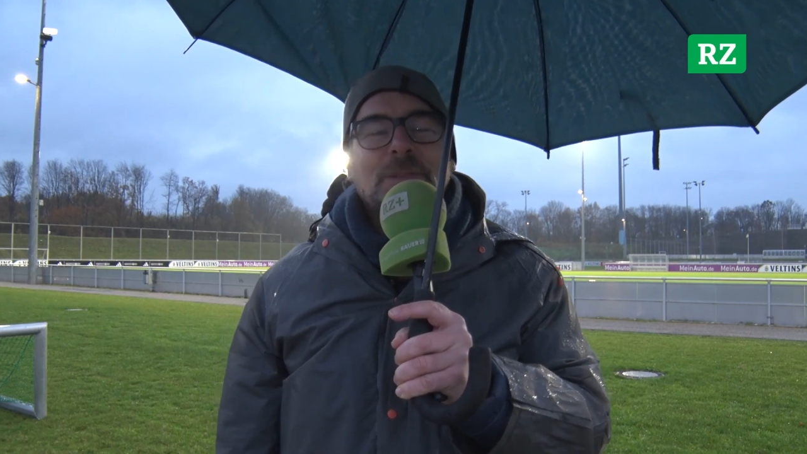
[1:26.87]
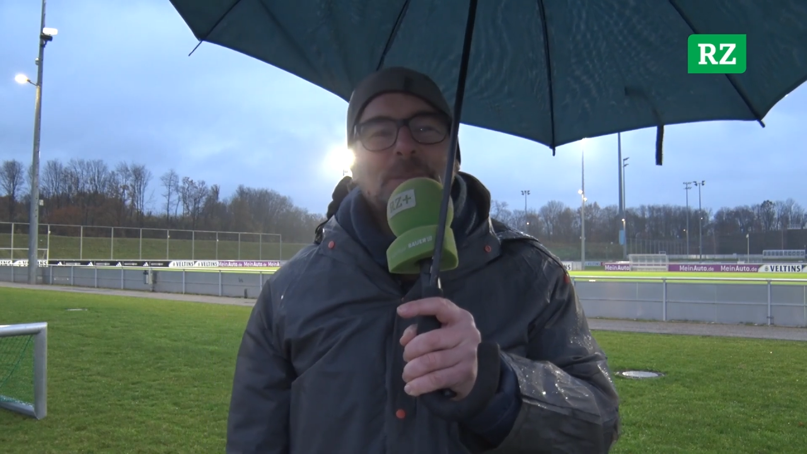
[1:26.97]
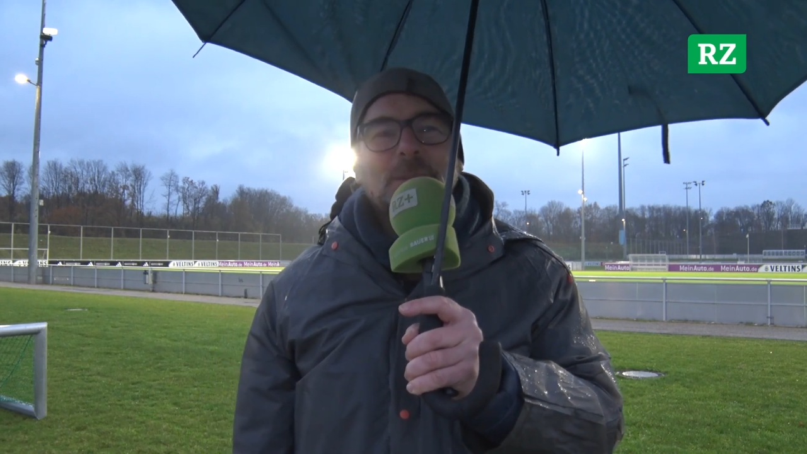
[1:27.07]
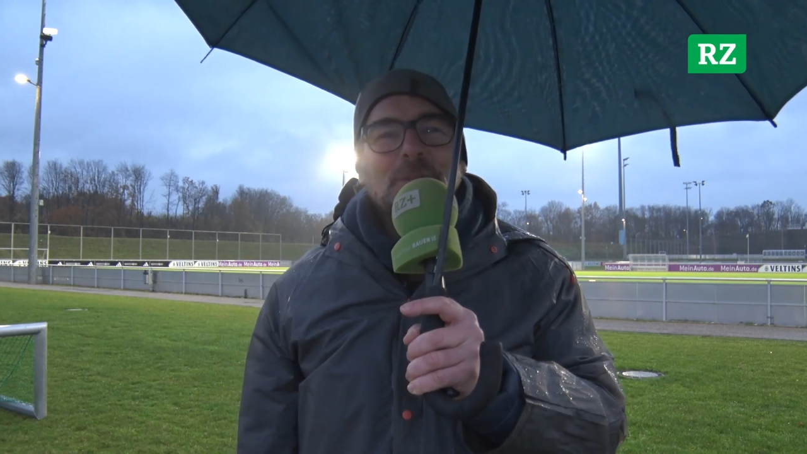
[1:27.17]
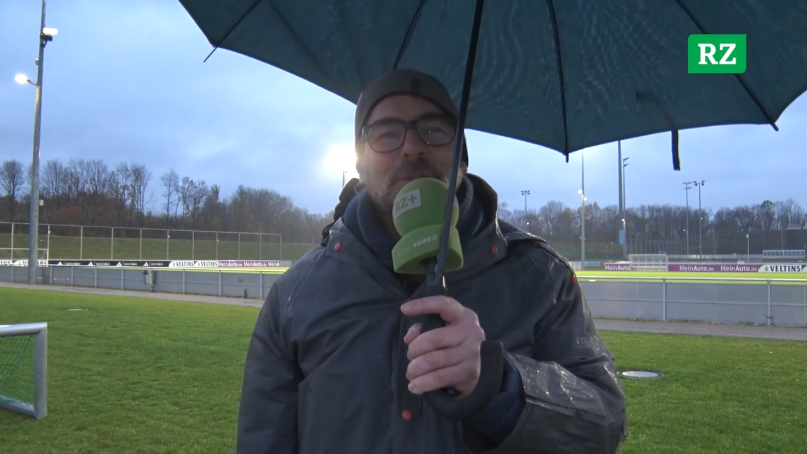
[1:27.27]

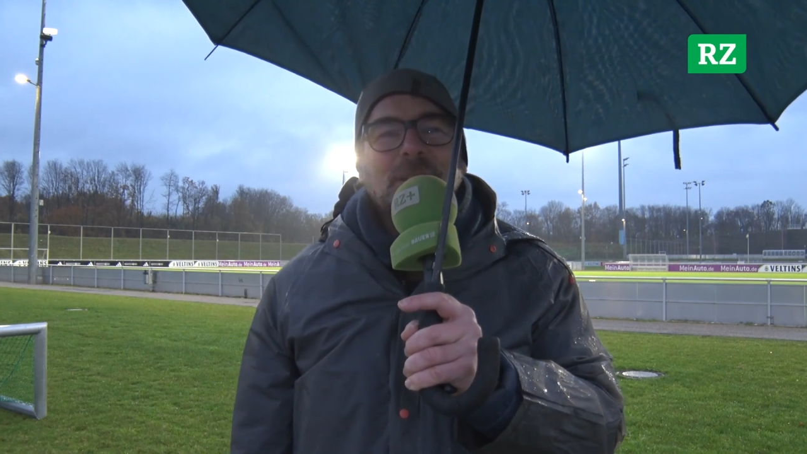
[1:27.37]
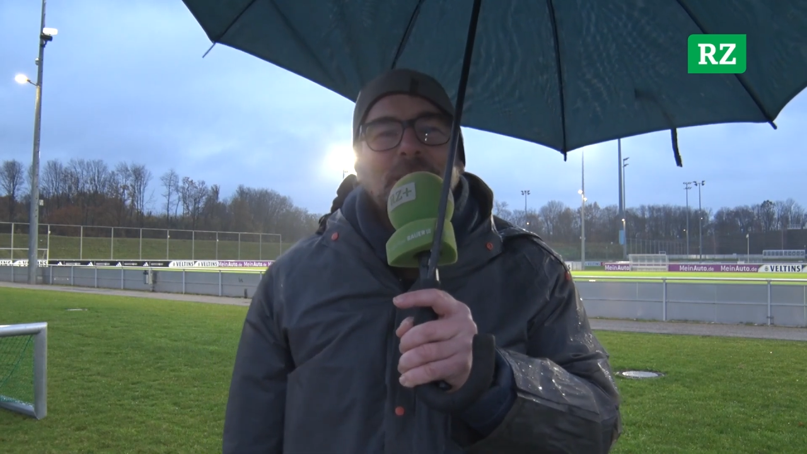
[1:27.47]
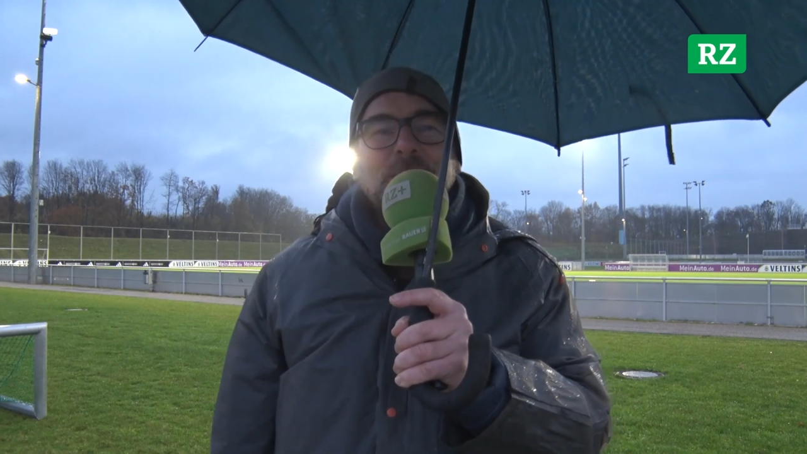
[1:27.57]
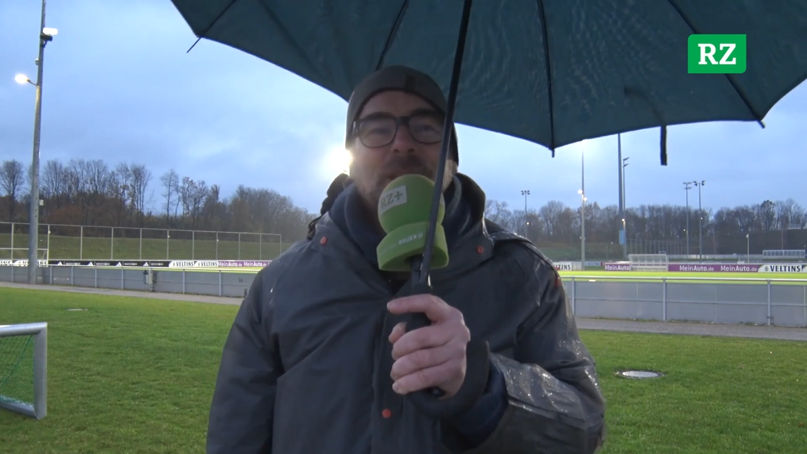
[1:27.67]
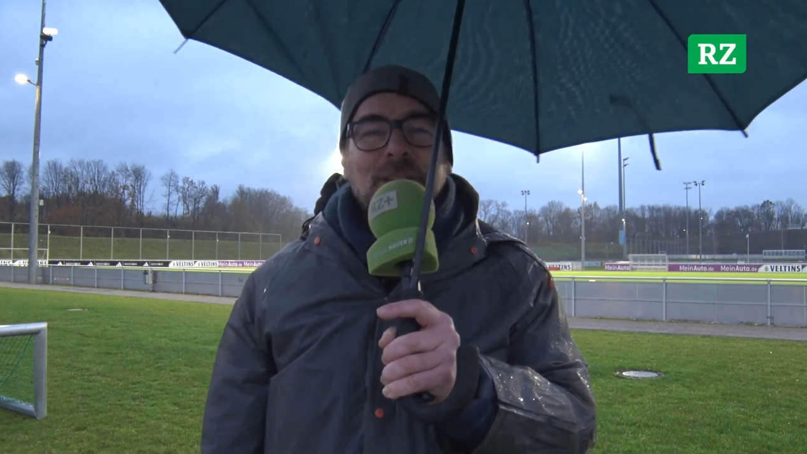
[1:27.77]
widmen und
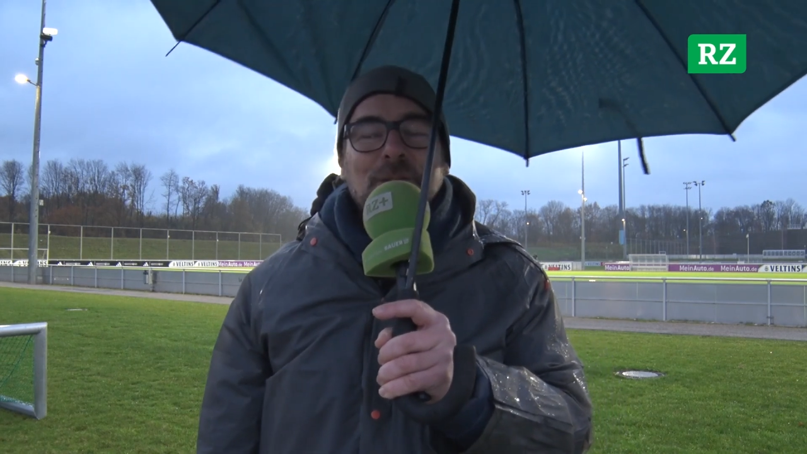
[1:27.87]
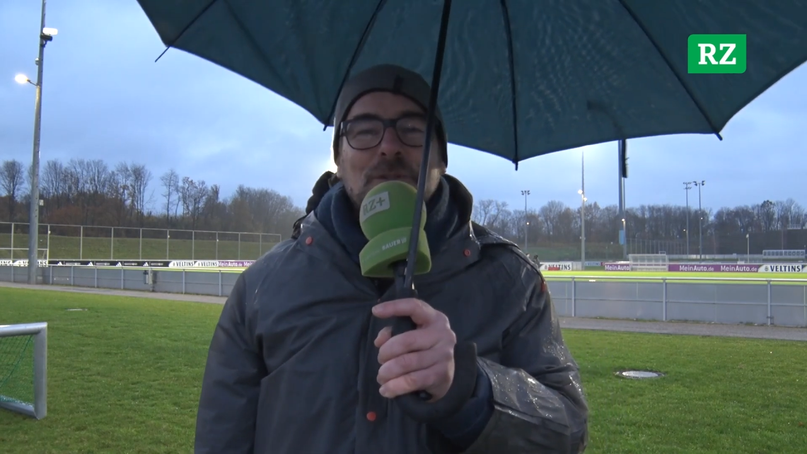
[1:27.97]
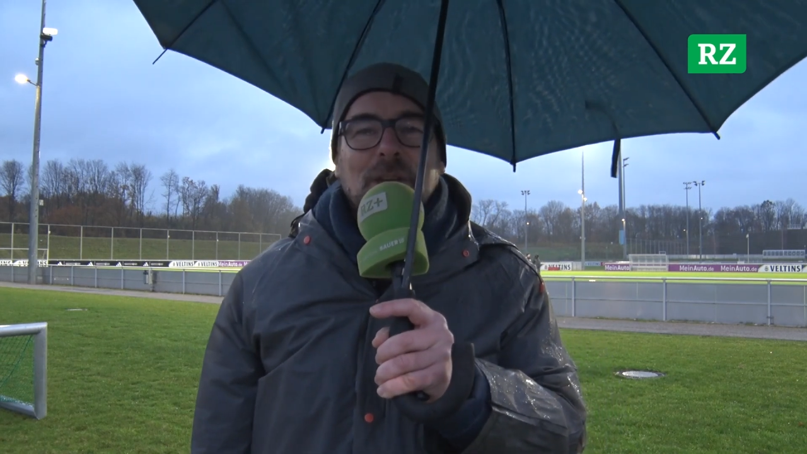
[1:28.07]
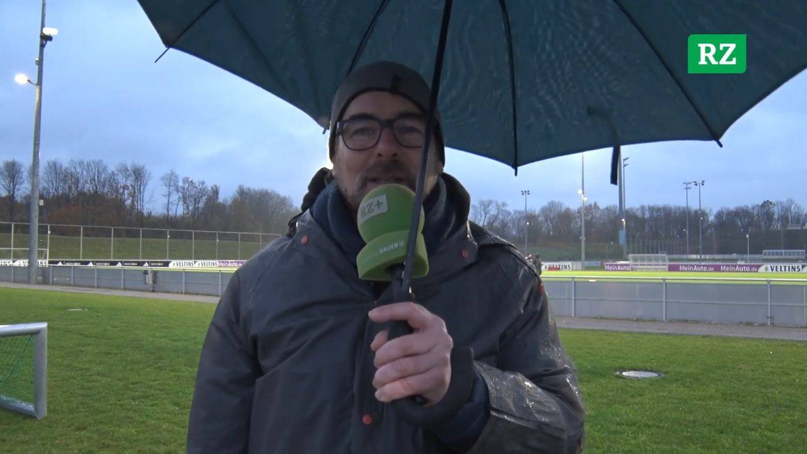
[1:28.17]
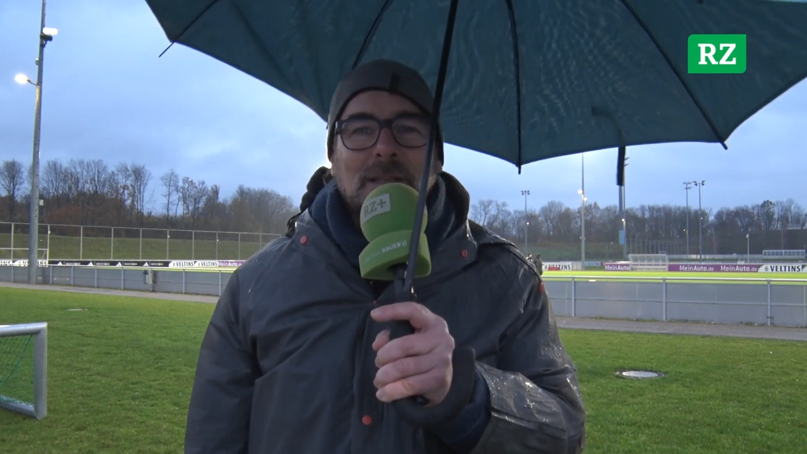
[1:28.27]
den Zeit
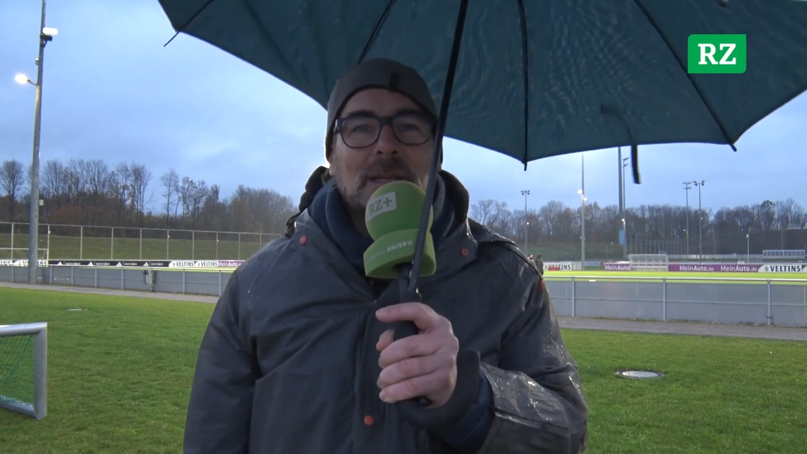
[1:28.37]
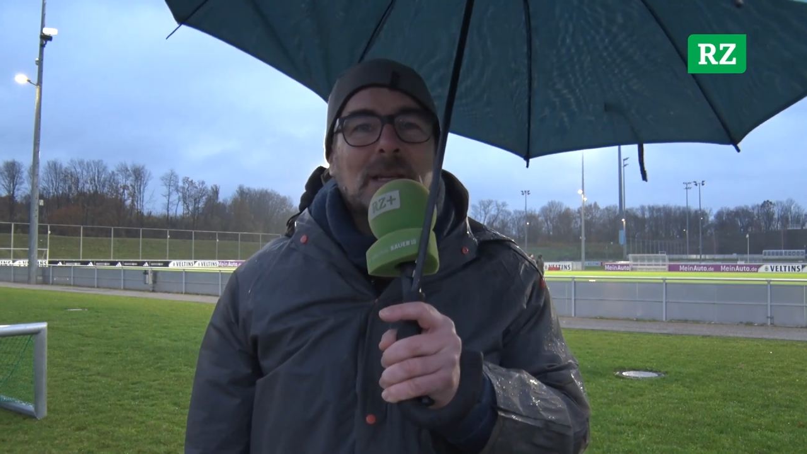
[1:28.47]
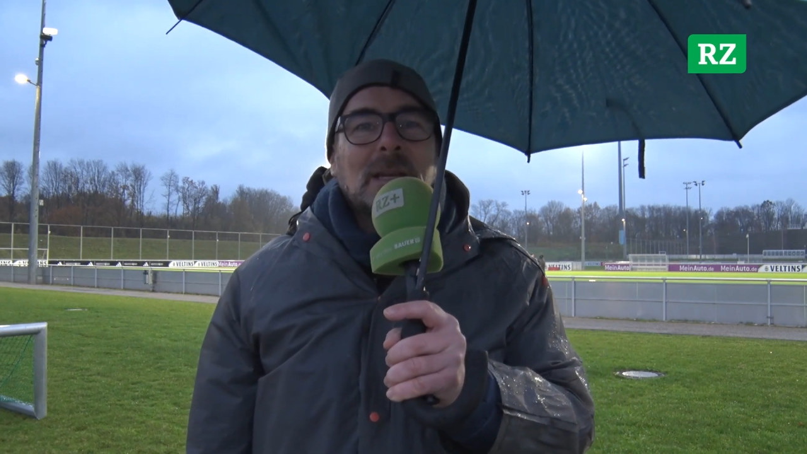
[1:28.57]
zu schenken.